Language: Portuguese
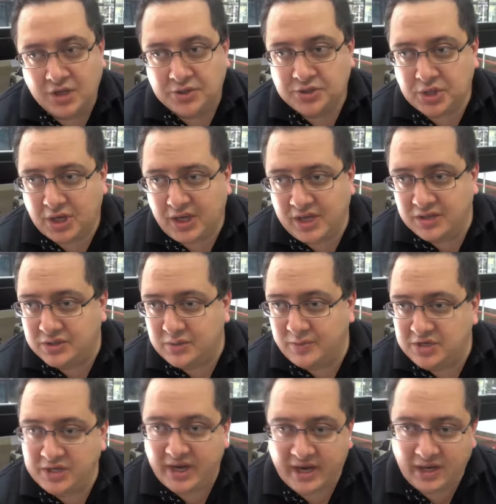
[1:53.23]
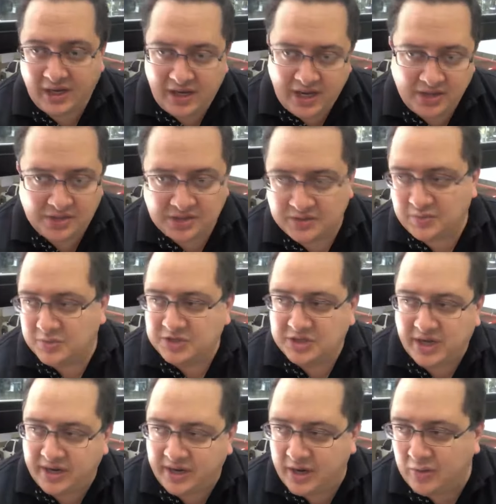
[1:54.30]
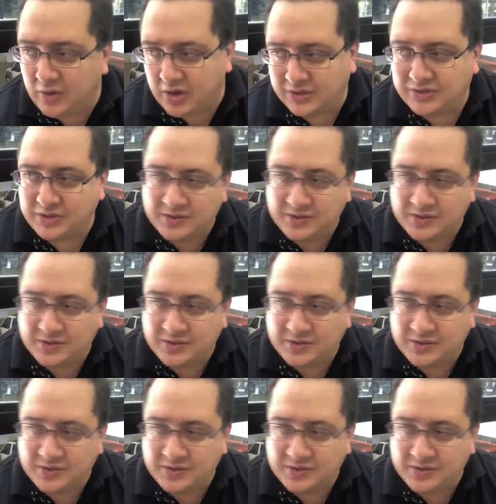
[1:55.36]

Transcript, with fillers: Só que isso me gera cliente, isso me gera negócio,